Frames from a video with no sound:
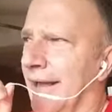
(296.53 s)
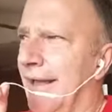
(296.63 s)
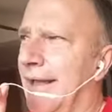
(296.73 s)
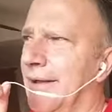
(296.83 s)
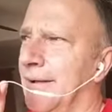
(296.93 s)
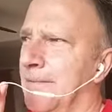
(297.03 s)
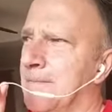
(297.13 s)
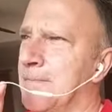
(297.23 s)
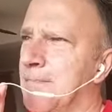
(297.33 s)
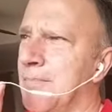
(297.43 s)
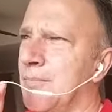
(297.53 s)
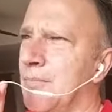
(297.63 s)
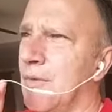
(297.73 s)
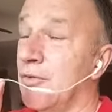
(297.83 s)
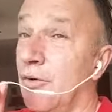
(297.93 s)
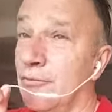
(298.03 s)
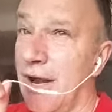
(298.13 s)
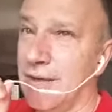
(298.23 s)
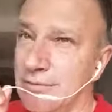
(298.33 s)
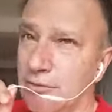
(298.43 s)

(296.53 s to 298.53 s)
Et euh, donc voilà,